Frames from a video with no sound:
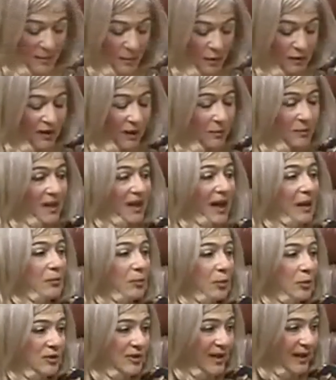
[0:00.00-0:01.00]
Vamos también a
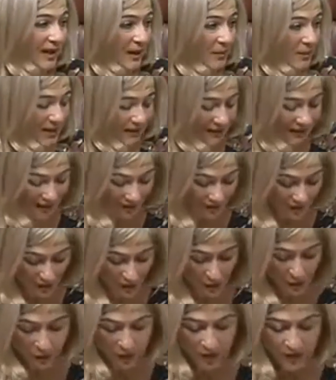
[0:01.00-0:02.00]
impulsar la
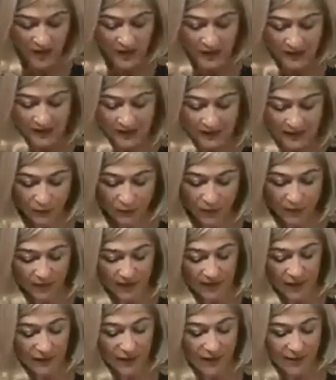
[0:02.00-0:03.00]
investigación y, en
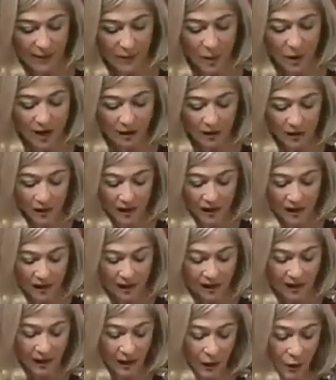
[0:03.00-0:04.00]
definitiva, vamos a
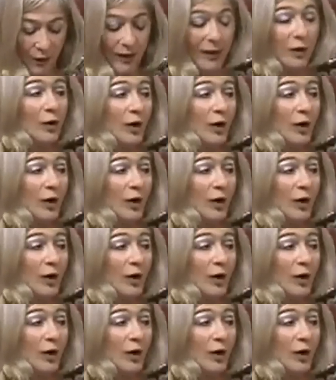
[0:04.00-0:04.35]
hacer lo